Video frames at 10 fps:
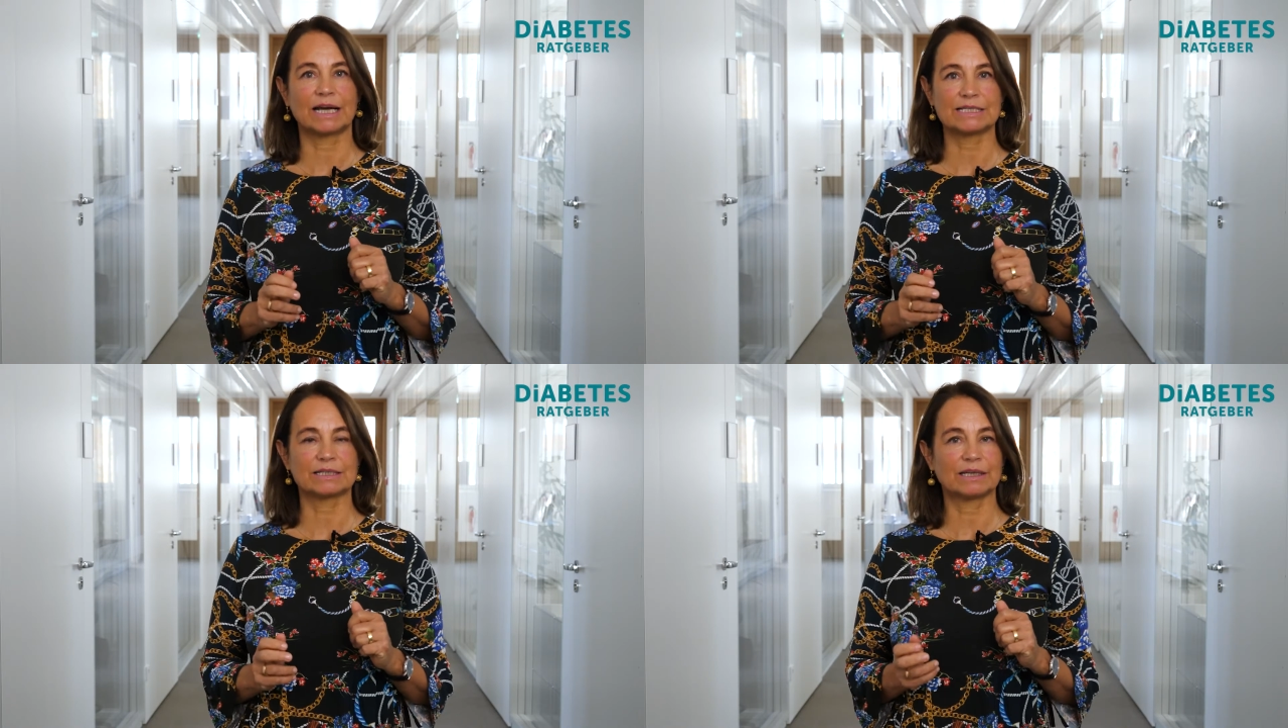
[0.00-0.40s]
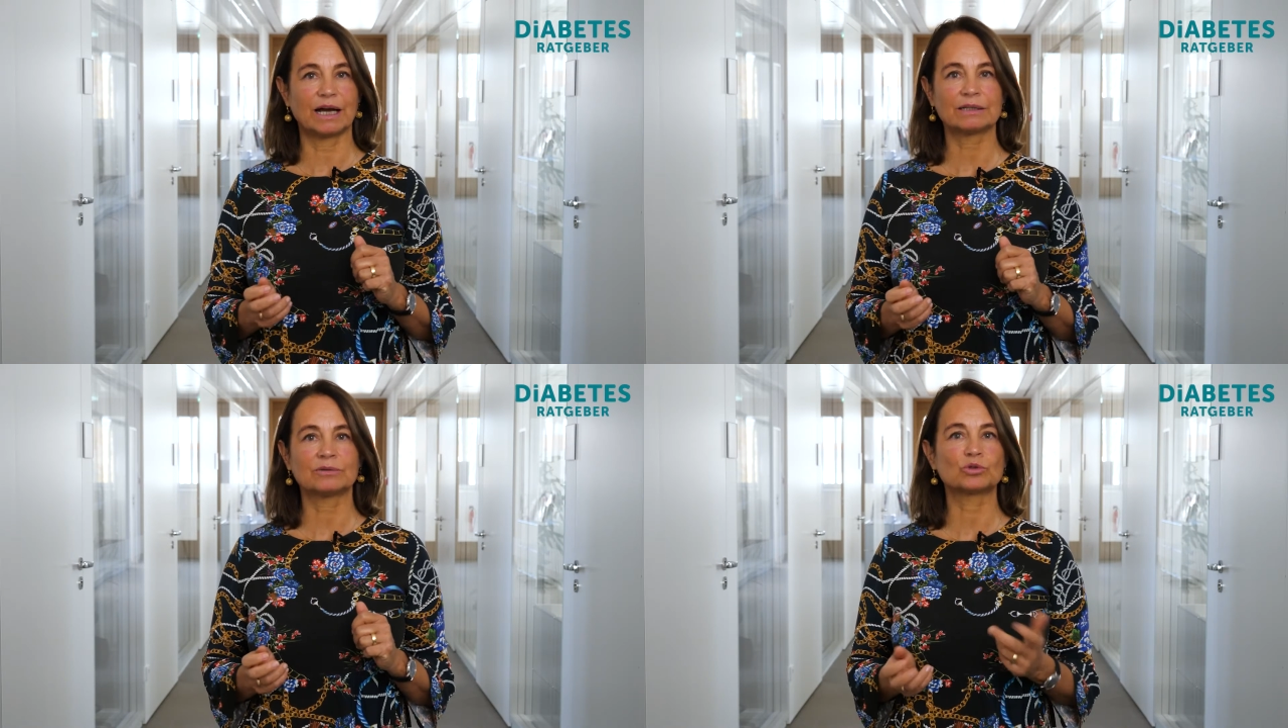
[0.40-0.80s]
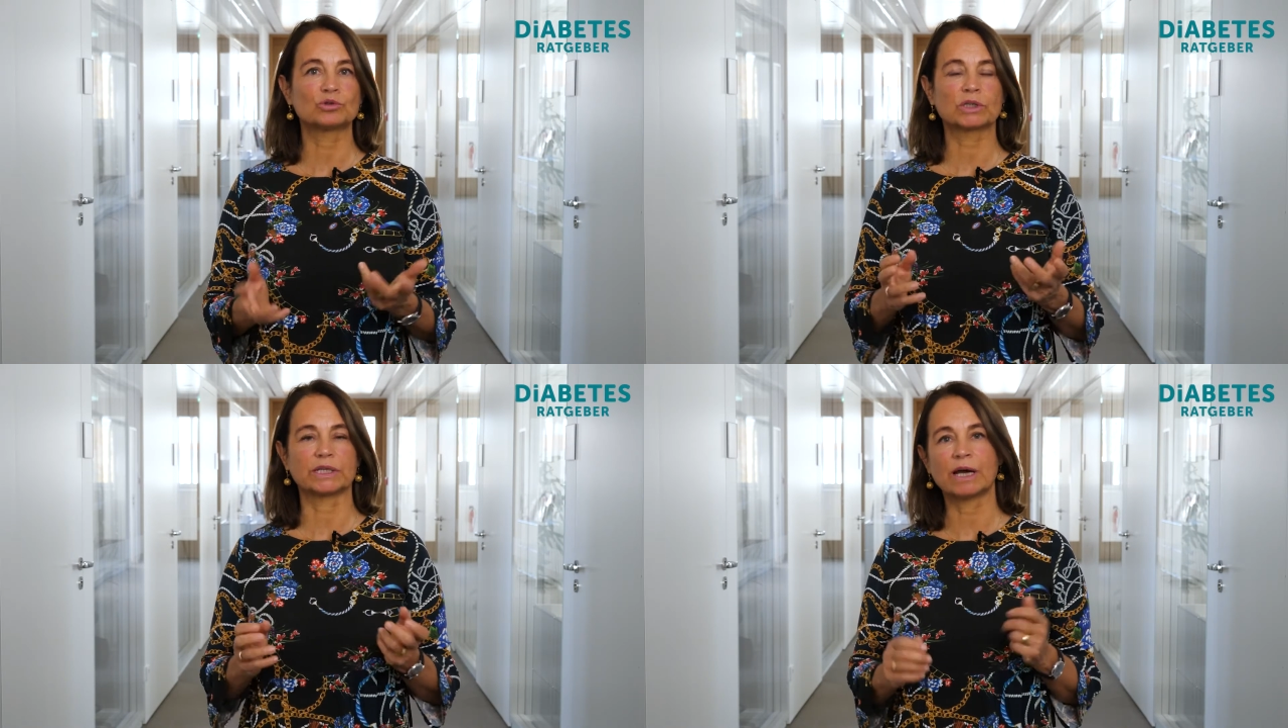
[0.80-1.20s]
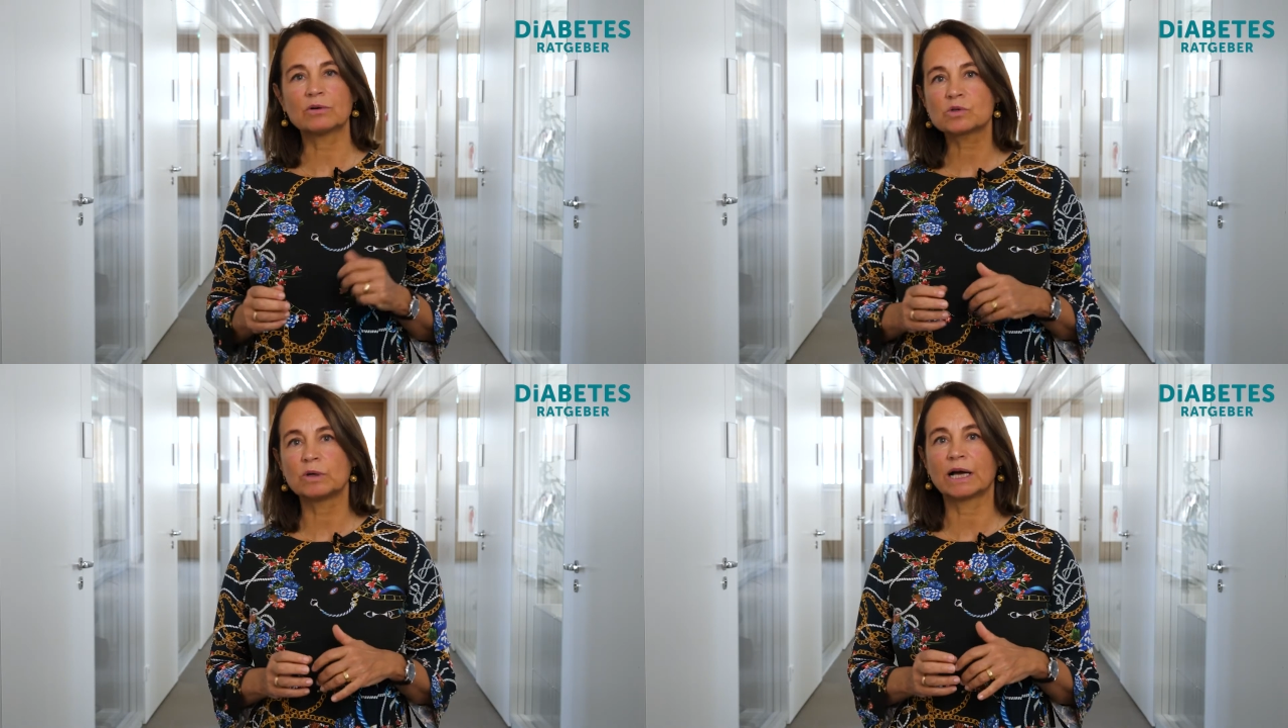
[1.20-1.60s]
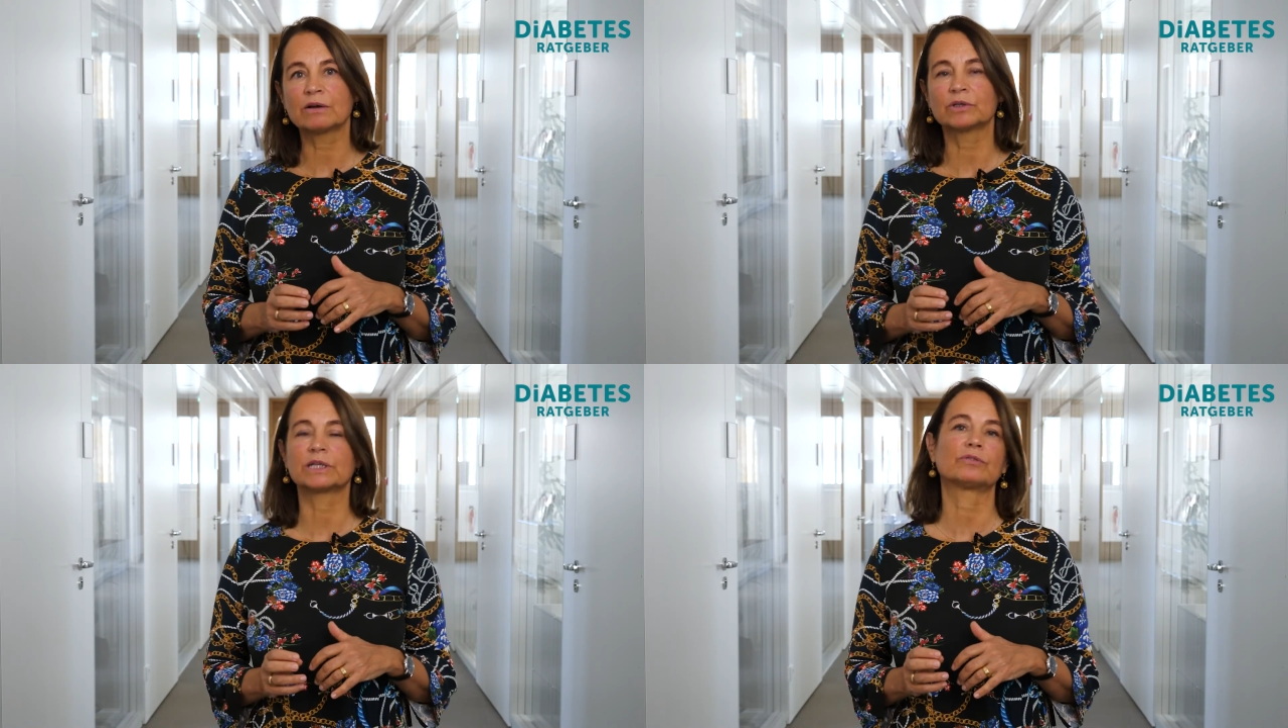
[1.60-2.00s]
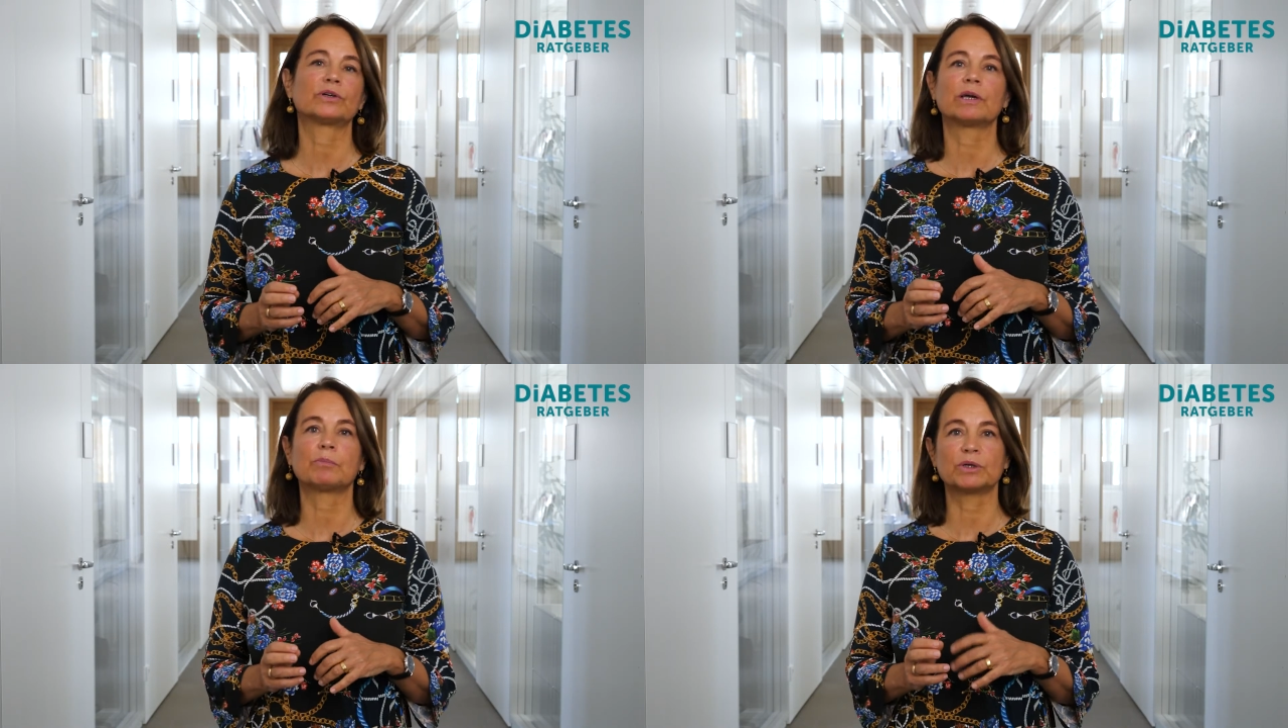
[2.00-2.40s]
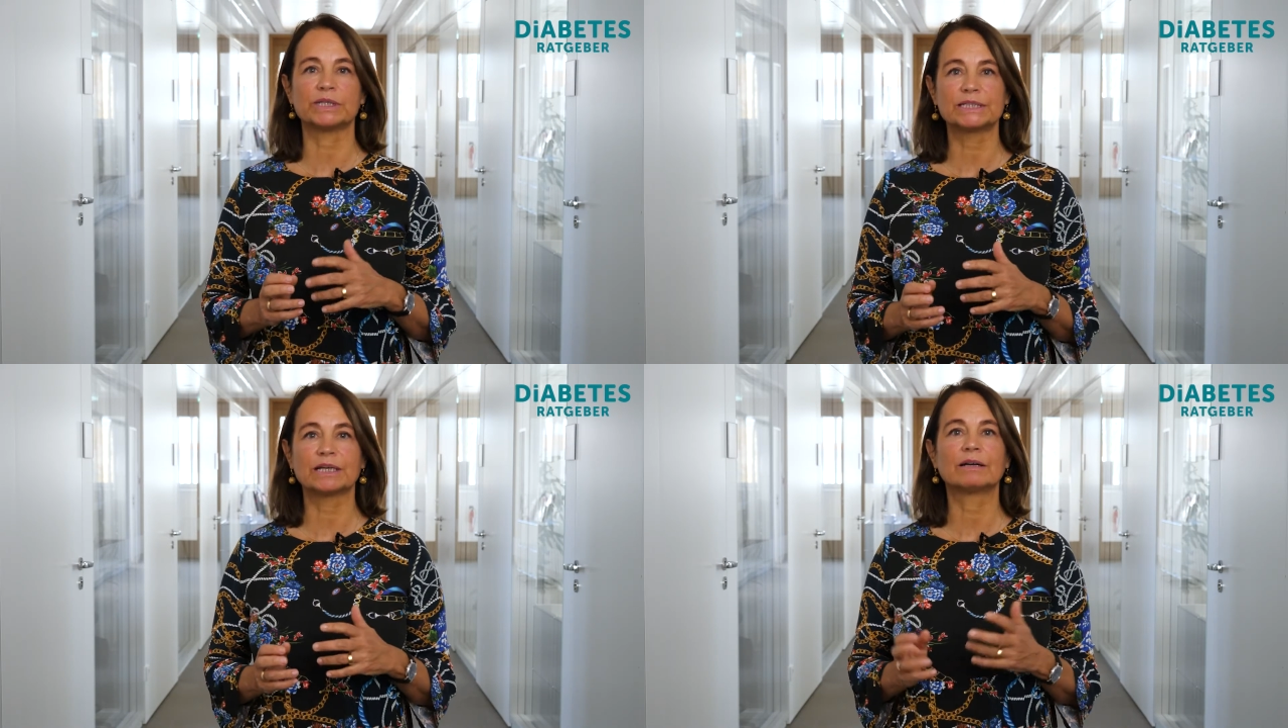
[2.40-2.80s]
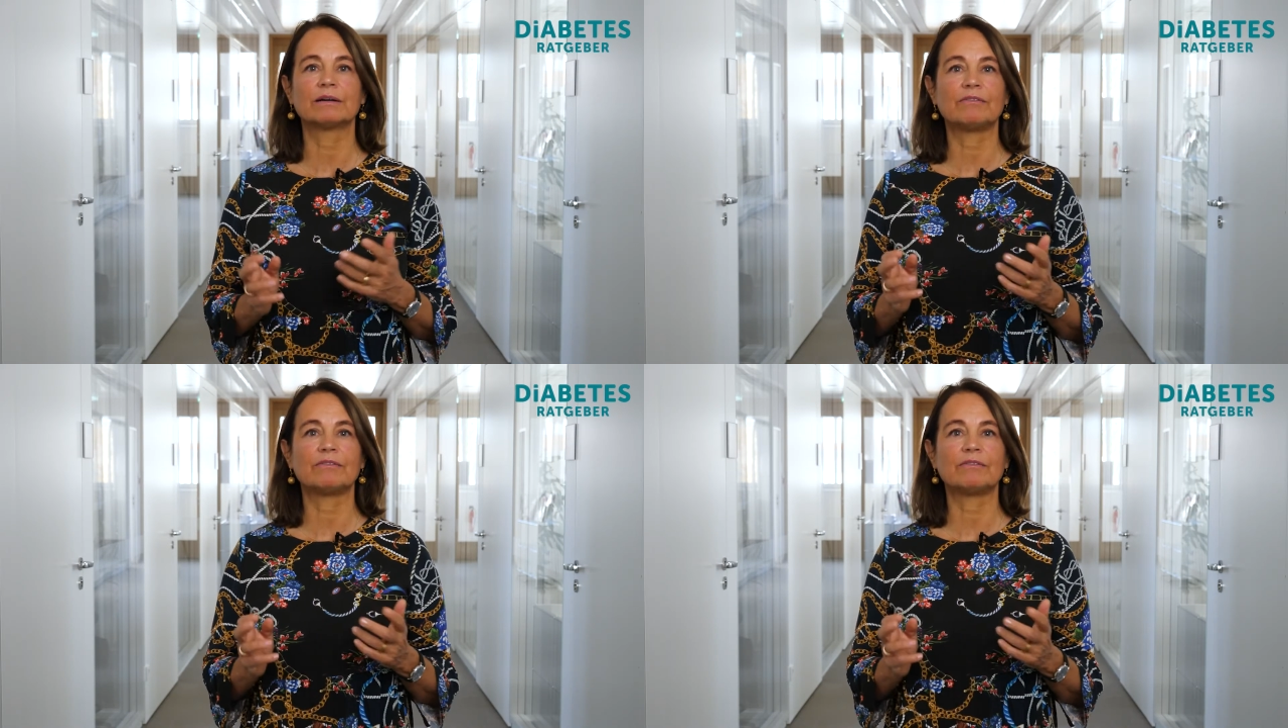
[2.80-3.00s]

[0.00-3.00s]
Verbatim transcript: 30 Jahren und genauso lang wird er von der Politik